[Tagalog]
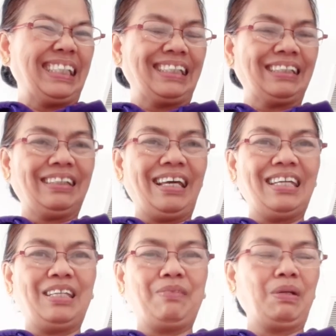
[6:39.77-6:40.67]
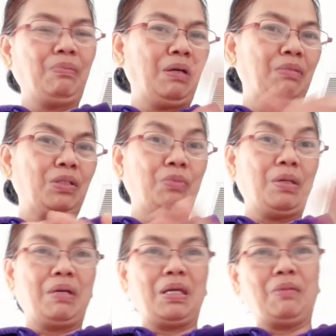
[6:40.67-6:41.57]
the tiny bell para
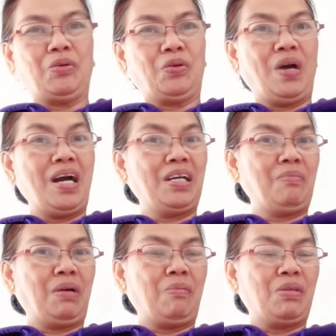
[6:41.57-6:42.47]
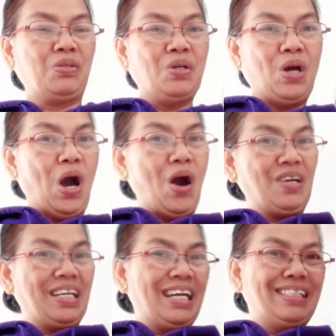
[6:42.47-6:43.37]
masubaybayan mo yung aking mga video.
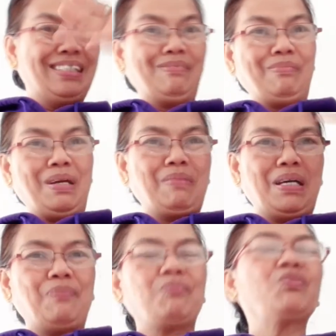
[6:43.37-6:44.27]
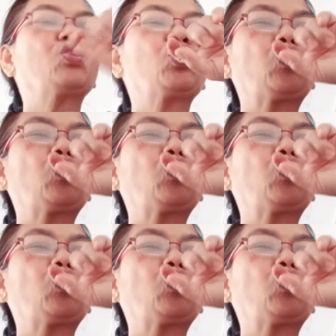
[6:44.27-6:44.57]
Okay, guys. Bye-bye.